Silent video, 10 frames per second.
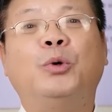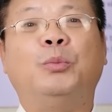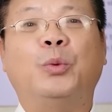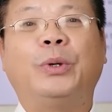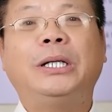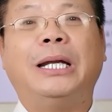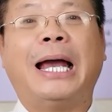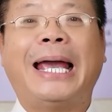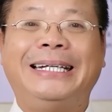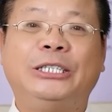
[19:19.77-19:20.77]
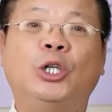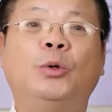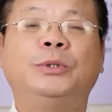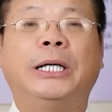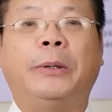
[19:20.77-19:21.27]
một mục đích là hành cho
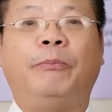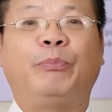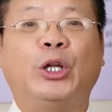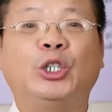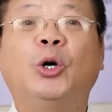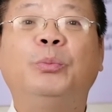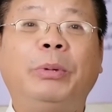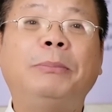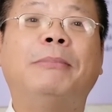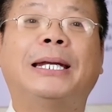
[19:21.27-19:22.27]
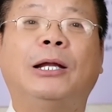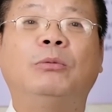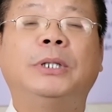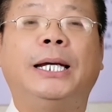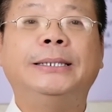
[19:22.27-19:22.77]
ông chồng, để cho ông biết mặt,
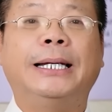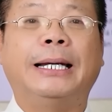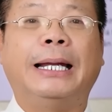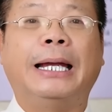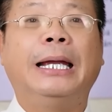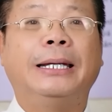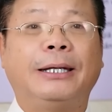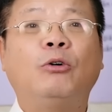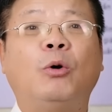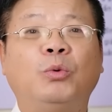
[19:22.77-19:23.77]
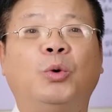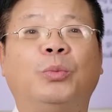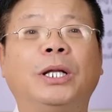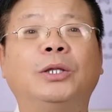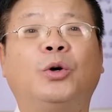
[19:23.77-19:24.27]
ông thấy rằng là nếu ông
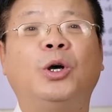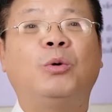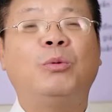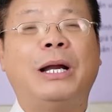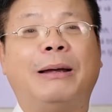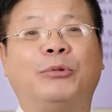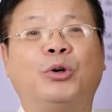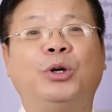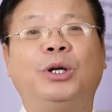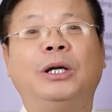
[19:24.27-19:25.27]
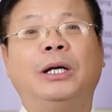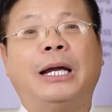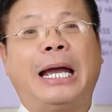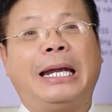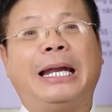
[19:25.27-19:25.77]
đụng đến tôi, ông không làm tôi
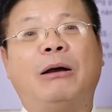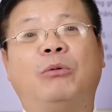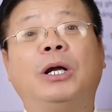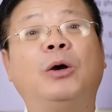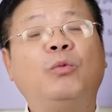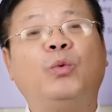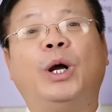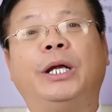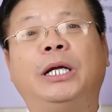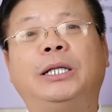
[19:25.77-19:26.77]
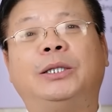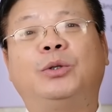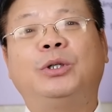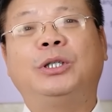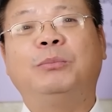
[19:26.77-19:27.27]
hài lòng hay không vừa ý thì
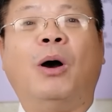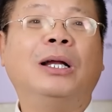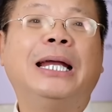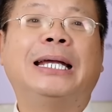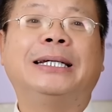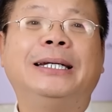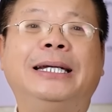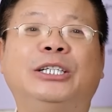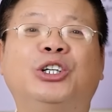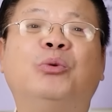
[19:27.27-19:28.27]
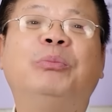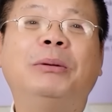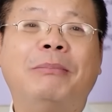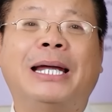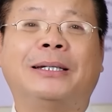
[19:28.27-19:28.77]
tôi bỏ nhà ra đi cho ông
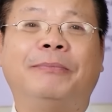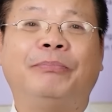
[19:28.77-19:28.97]
biết mặt.